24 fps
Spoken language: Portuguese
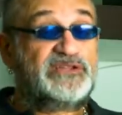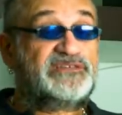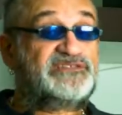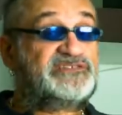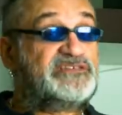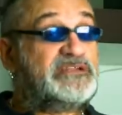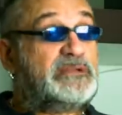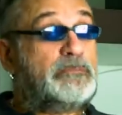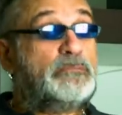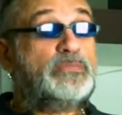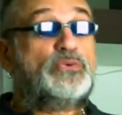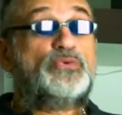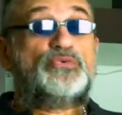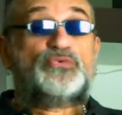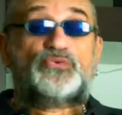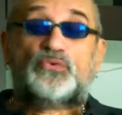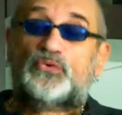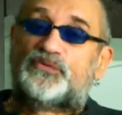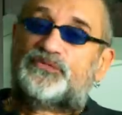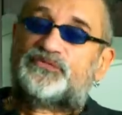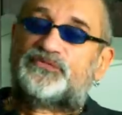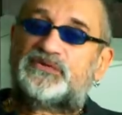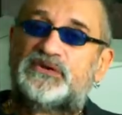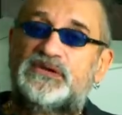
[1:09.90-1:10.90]
ele ser
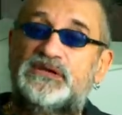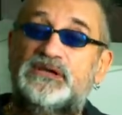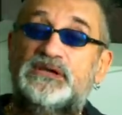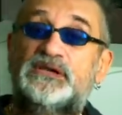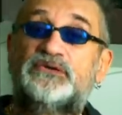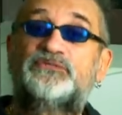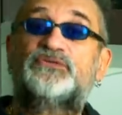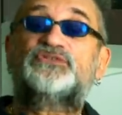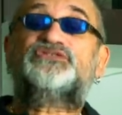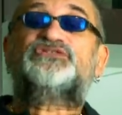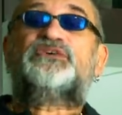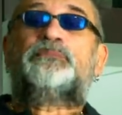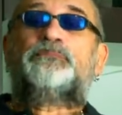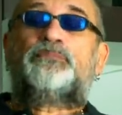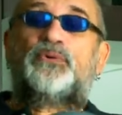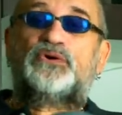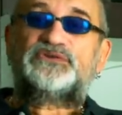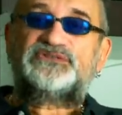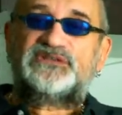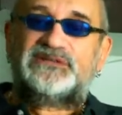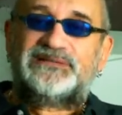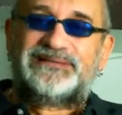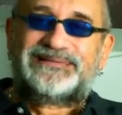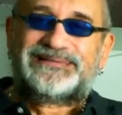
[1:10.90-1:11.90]
Bluetooth, você
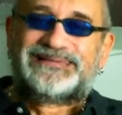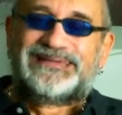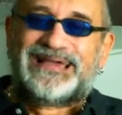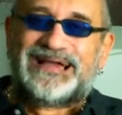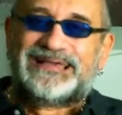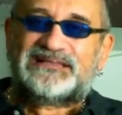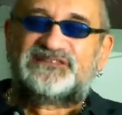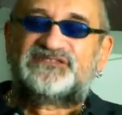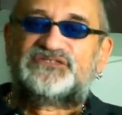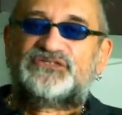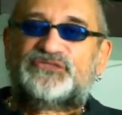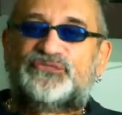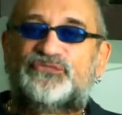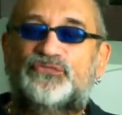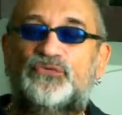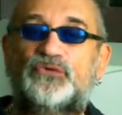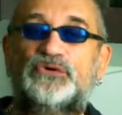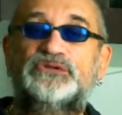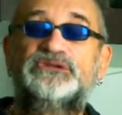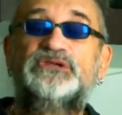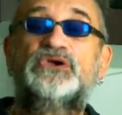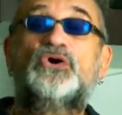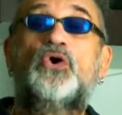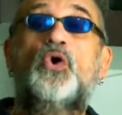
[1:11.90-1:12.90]
pode ligar esse
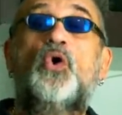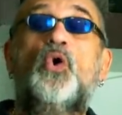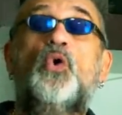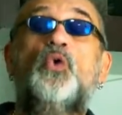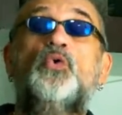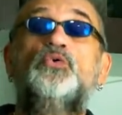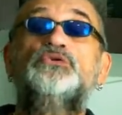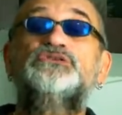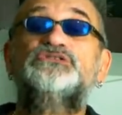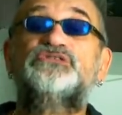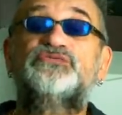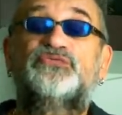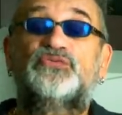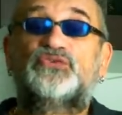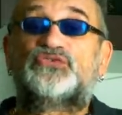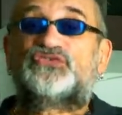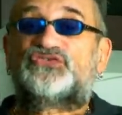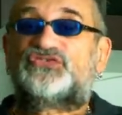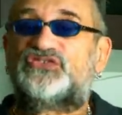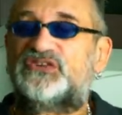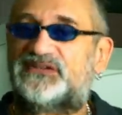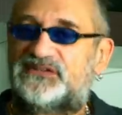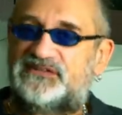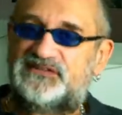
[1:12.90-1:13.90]
fone onde
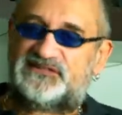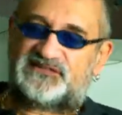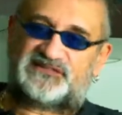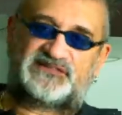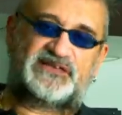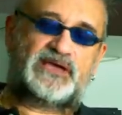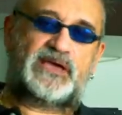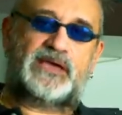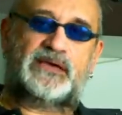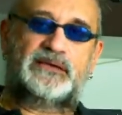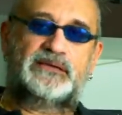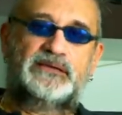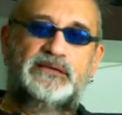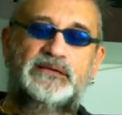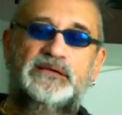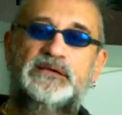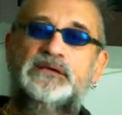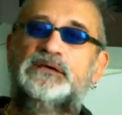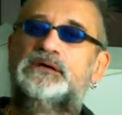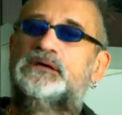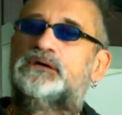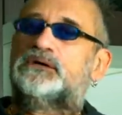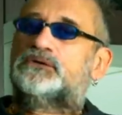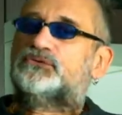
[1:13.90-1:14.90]
você quiser,
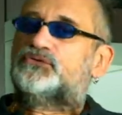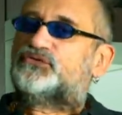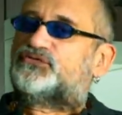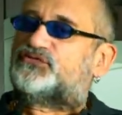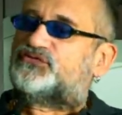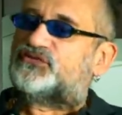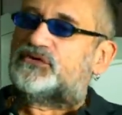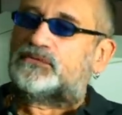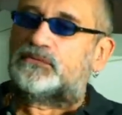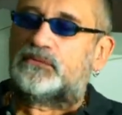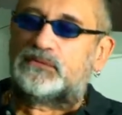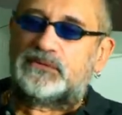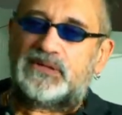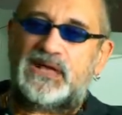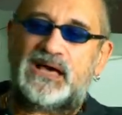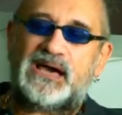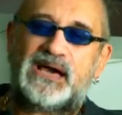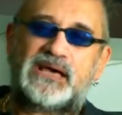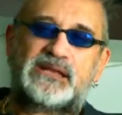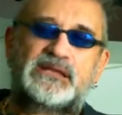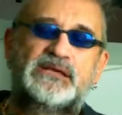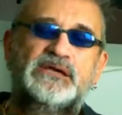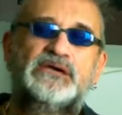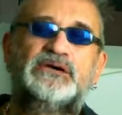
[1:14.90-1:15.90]
no
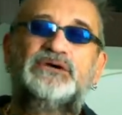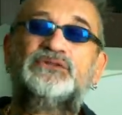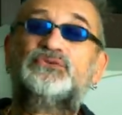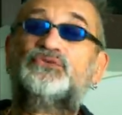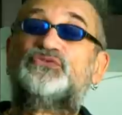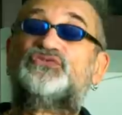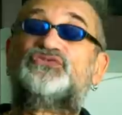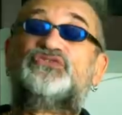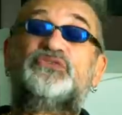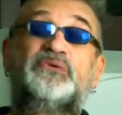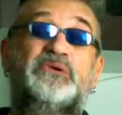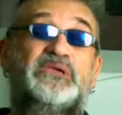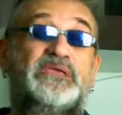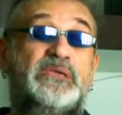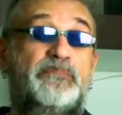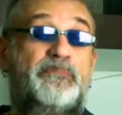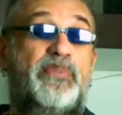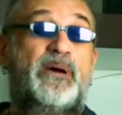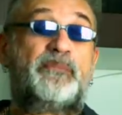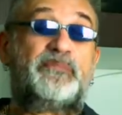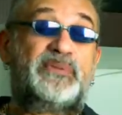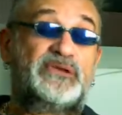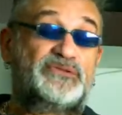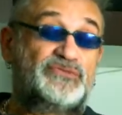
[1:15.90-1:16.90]
celular, no seu
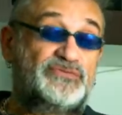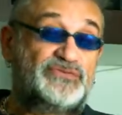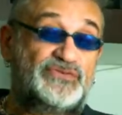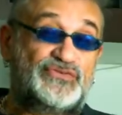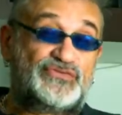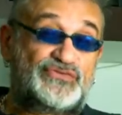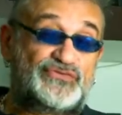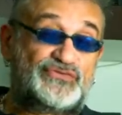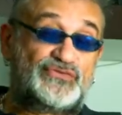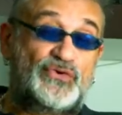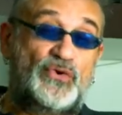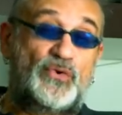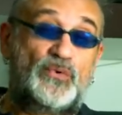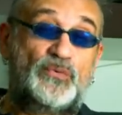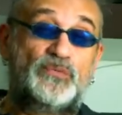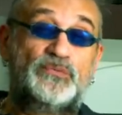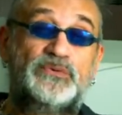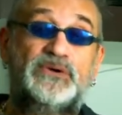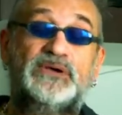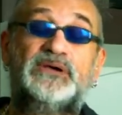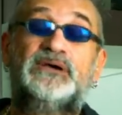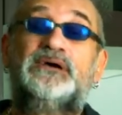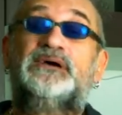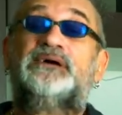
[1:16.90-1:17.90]
equipamento de
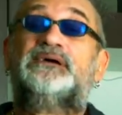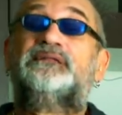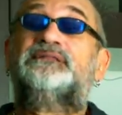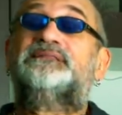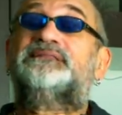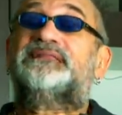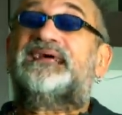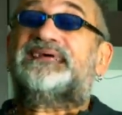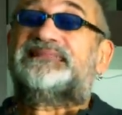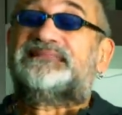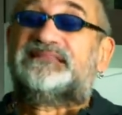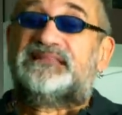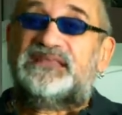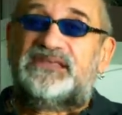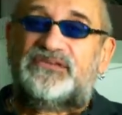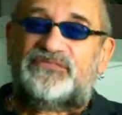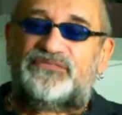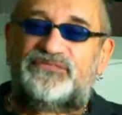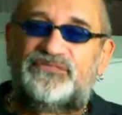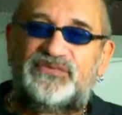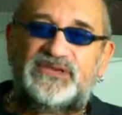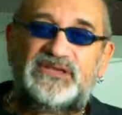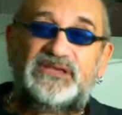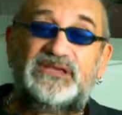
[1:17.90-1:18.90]
som, na
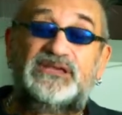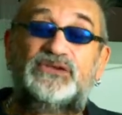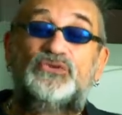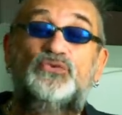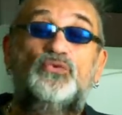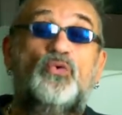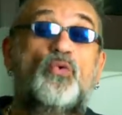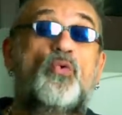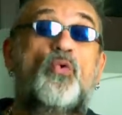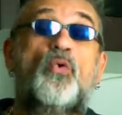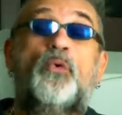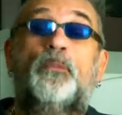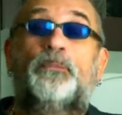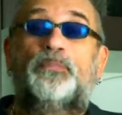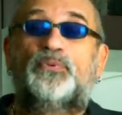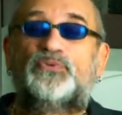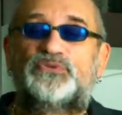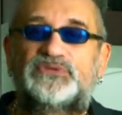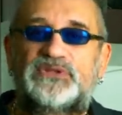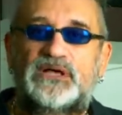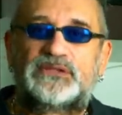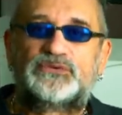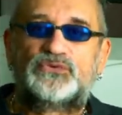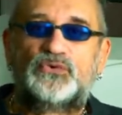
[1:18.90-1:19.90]
TV, no
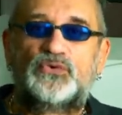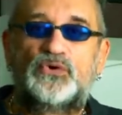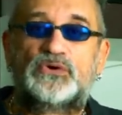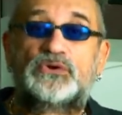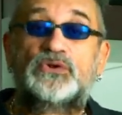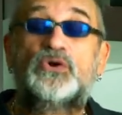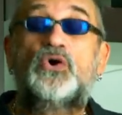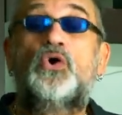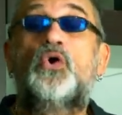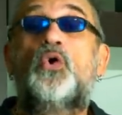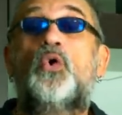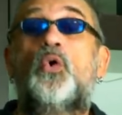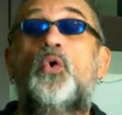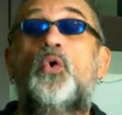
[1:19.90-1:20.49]
computador,